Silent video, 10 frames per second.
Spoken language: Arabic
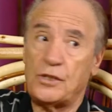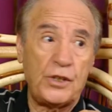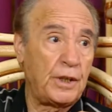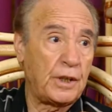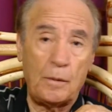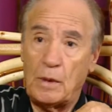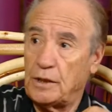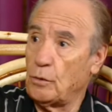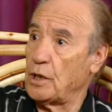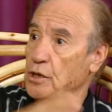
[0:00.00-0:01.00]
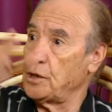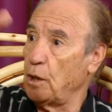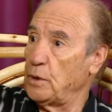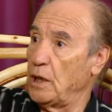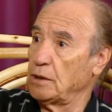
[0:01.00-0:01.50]
الجيري كامل هنا وراي
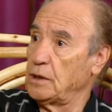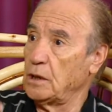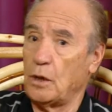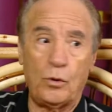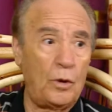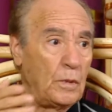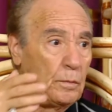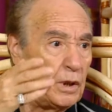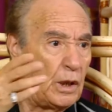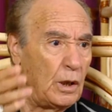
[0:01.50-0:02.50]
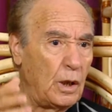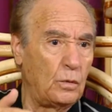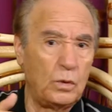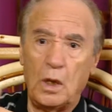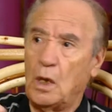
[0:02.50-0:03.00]
الشعبي هكذا يروح
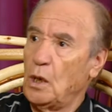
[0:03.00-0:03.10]
مميله